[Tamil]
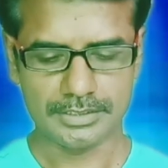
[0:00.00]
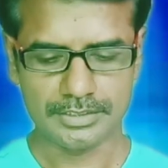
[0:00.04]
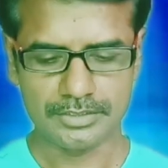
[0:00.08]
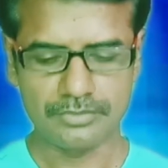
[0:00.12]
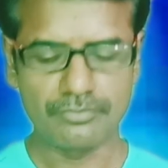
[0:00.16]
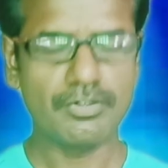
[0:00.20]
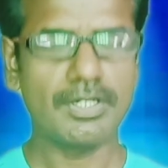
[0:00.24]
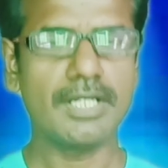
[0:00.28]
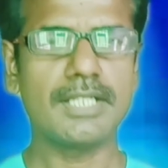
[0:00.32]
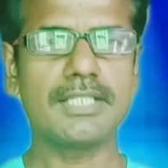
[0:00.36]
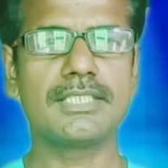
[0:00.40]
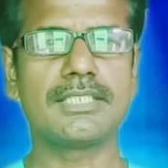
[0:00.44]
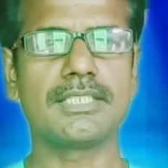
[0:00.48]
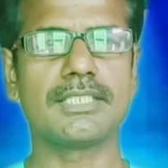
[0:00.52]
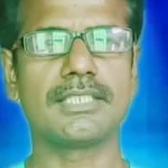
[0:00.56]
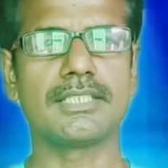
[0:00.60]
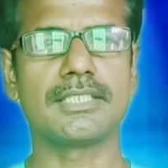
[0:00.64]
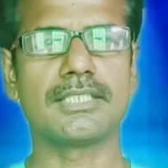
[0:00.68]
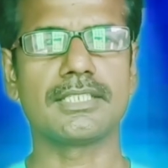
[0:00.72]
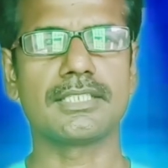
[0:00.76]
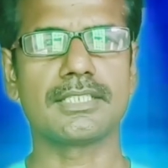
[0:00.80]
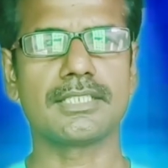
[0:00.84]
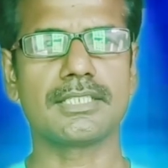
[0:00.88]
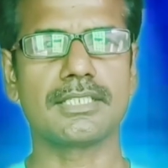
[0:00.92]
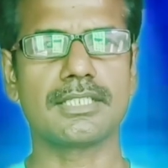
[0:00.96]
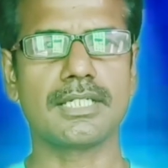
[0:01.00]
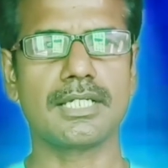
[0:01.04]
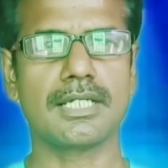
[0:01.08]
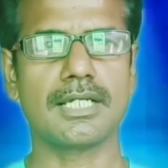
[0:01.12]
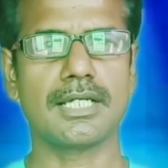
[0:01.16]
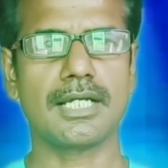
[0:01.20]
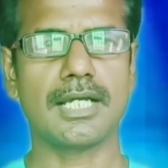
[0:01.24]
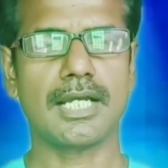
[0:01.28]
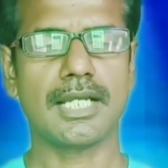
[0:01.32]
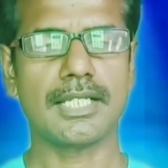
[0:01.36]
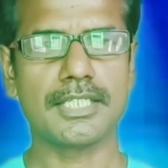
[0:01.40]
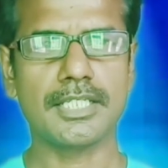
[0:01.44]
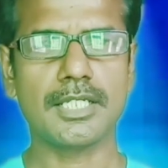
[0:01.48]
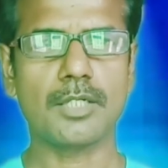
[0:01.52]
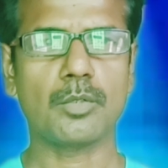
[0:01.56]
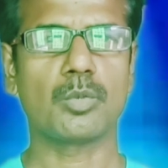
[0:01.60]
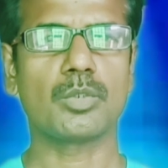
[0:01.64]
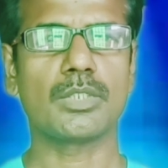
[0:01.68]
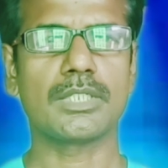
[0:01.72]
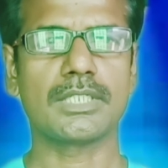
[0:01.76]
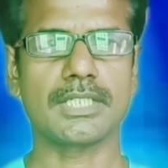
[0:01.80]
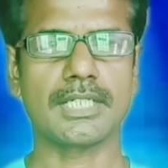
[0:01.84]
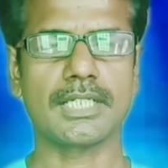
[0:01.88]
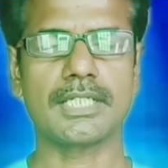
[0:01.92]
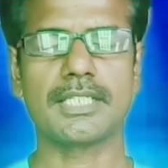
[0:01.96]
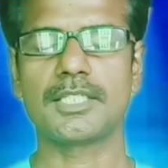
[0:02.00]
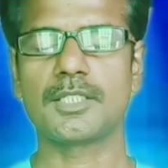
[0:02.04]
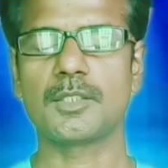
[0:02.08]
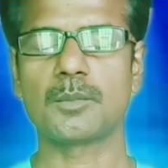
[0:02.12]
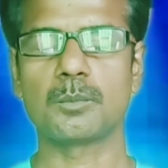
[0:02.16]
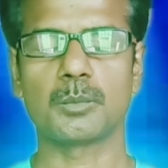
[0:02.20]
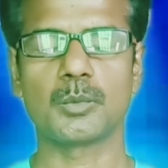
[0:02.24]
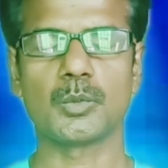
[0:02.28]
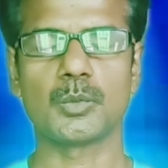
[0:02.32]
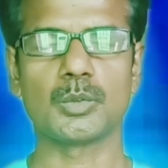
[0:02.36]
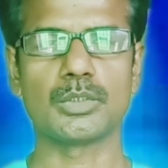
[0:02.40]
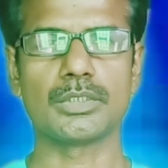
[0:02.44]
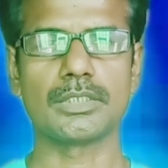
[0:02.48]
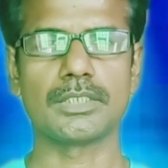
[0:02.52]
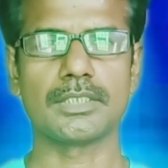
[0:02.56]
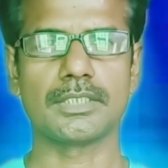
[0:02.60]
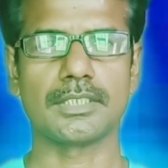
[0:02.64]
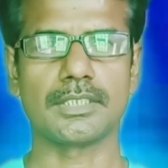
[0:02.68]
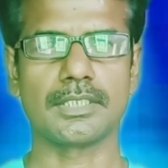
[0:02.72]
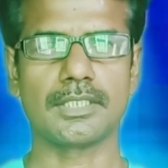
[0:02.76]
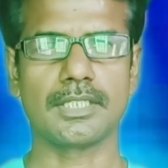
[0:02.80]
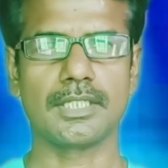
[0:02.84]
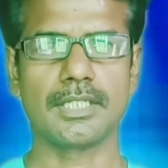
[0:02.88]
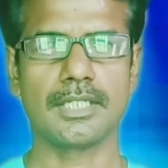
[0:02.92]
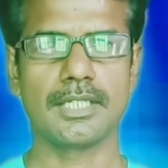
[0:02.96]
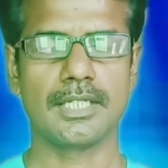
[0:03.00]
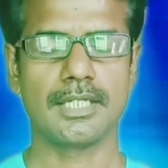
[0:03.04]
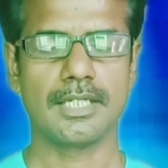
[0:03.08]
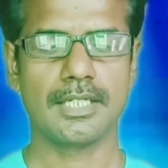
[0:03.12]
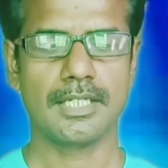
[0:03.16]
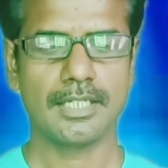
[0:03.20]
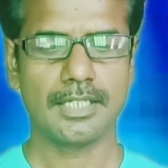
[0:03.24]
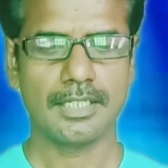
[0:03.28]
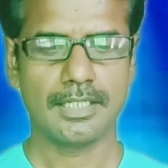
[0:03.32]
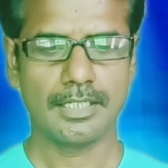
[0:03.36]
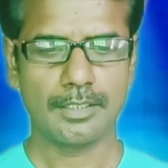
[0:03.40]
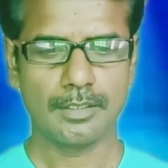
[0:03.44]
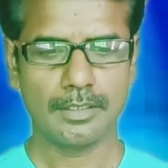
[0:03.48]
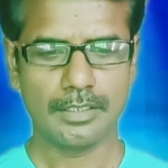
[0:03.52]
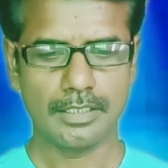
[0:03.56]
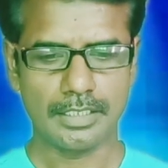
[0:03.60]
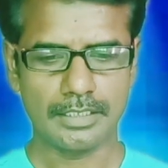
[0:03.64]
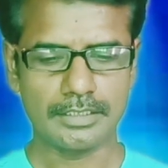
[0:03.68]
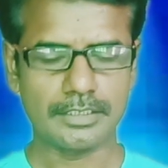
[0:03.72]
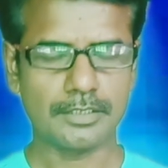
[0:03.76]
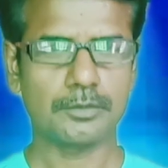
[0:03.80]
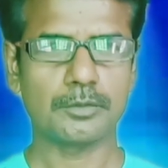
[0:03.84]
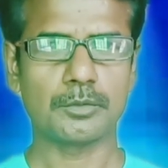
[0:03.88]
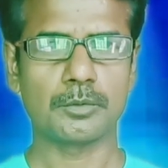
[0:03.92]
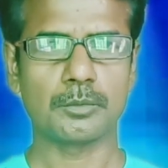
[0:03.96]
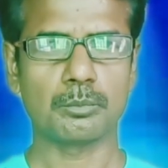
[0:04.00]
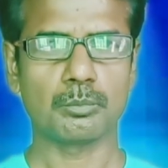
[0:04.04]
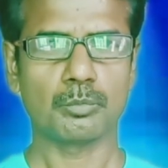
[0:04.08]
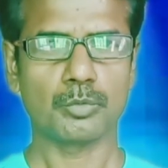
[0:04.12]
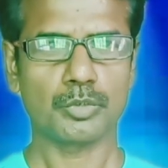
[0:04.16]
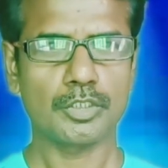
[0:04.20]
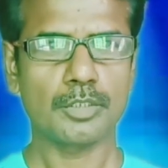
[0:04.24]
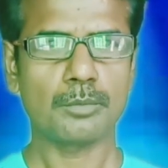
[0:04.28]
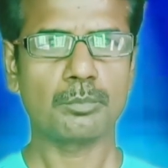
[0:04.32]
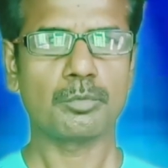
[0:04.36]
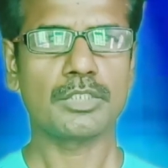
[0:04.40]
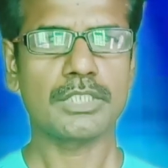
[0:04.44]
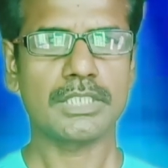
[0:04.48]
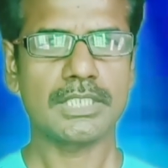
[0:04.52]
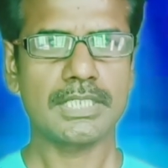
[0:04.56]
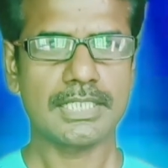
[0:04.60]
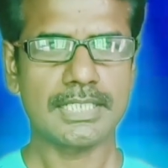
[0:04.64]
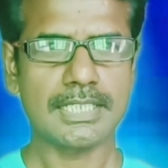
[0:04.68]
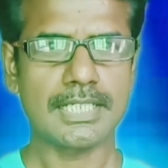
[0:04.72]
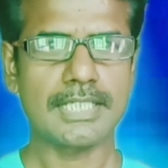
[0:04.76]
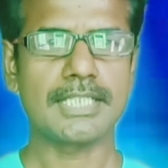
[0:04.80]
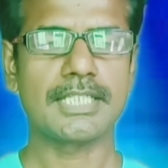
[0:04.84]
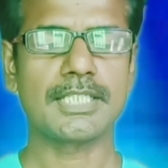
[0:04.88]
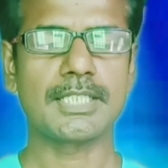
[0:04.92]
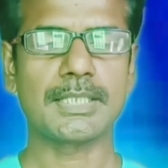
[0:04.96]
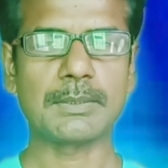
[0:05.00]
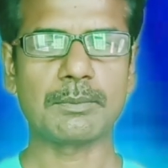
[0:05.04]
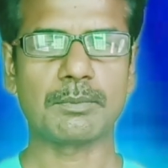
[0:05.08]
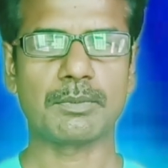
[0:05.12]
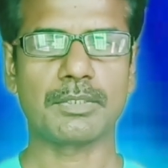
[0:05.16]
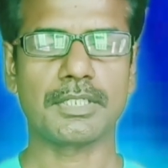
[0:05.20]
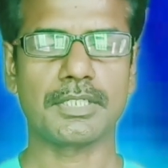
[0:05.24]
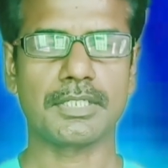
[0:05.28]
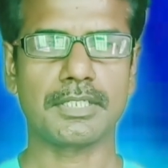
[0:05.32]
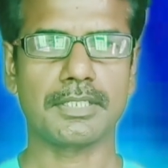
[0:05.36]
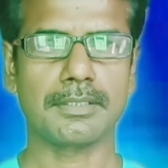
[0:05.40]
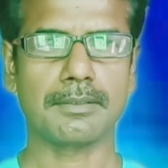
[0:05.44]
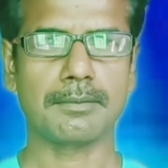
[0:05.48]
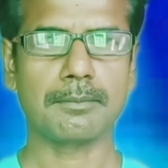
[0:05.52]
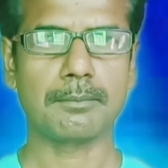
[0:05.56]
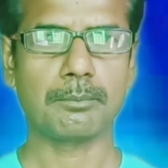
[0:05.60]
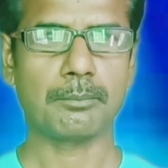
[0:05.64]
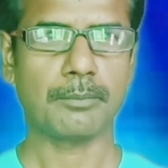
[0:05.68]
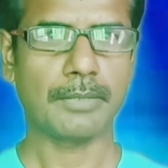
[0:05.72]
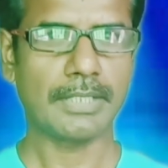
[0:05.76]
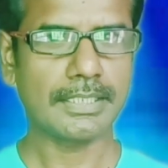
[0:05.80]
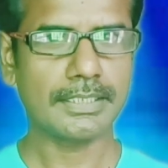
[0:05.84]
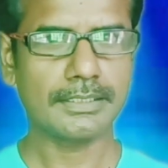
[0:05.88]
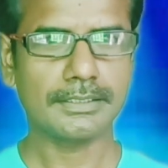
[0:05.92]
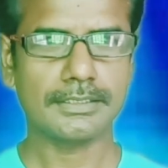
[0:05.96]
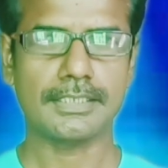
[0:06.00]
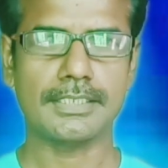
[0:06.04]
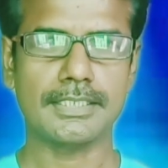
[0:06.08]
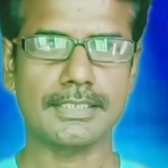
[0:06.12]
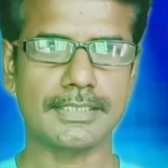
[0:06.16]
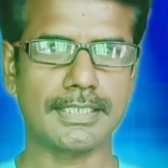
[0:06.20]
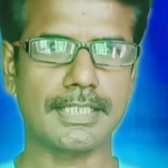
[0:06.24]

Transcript: சிவாஜி ஐயா கூட நடிக்கும்போது அதாவது முதன் முதல்ல நடிக்கிறவங்க பயத்தில்